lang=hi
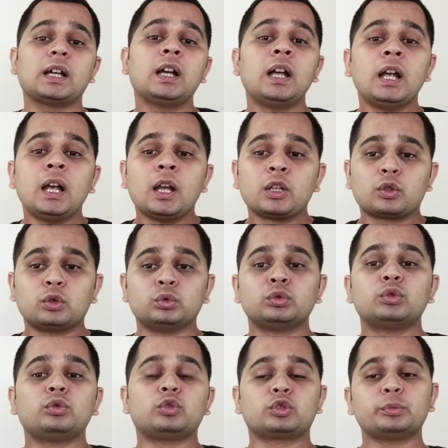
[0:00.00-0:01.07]
था तो
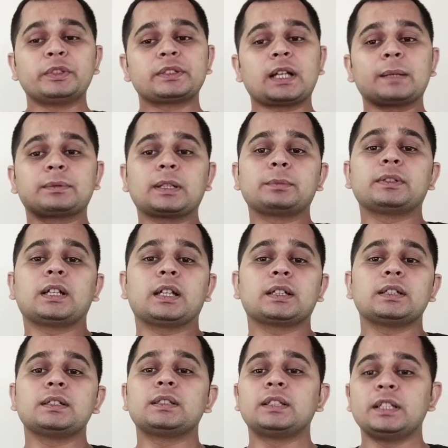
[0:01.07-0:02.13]
उन्होंने उसमें साफ साफ लिखा है
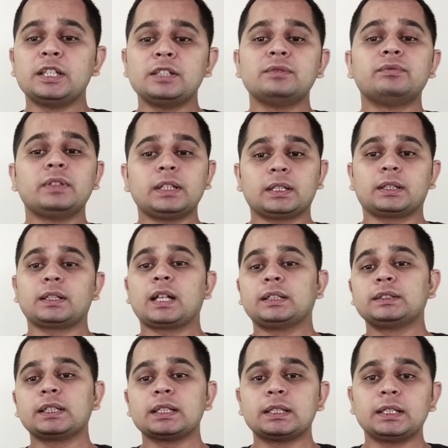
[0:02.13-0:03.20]
कि तीन वीक
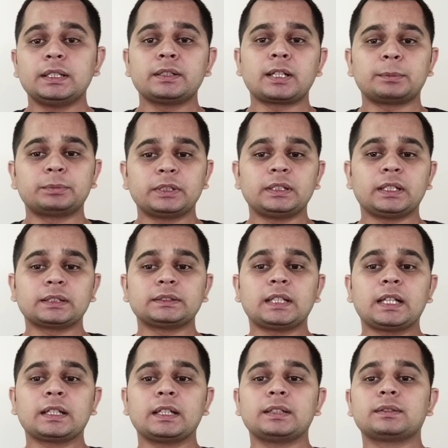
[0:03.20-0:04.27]
यानी कि तीन हफ्ते लग
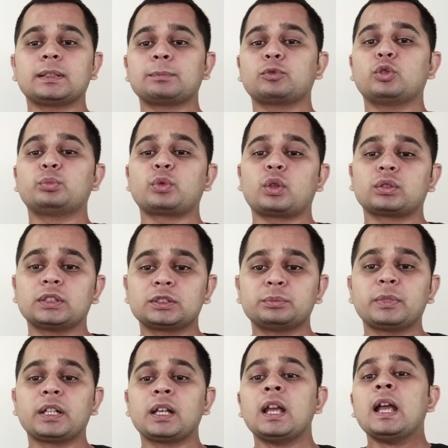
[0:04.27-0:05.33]
जाएंगे इस सबको प्रोसेस
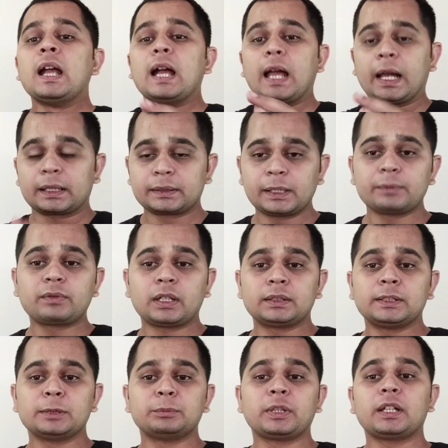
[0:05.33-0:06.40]
में एक्टिव
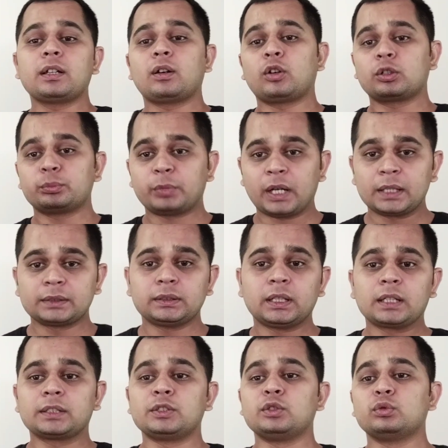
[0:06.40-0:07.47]
करने में और पाँच
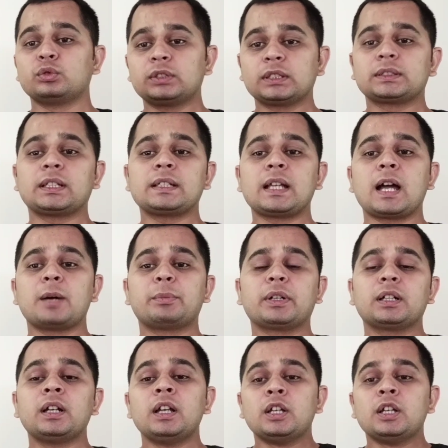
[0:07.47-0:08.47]
लाख यूज़र्स हैं यहाँ पर